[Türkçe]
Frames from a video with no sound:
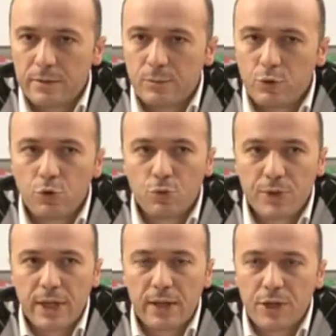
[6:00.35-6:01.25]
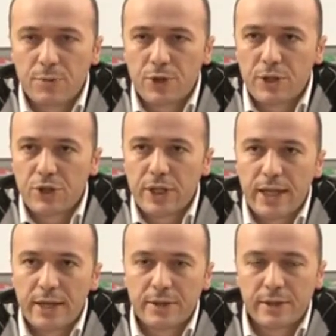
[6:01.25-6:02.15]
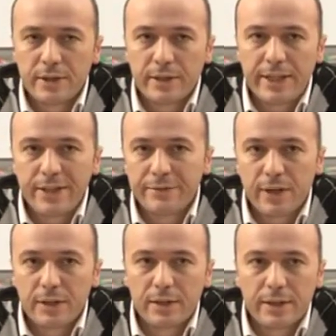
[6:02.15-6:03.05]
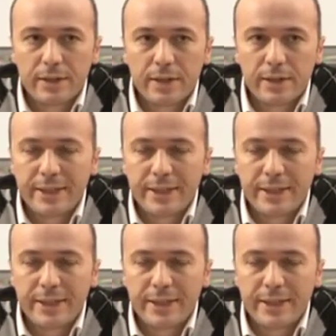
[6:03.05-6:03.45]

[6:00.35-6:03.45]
bu kurumsallaşmış ilişkiler e, yeni farklılıklara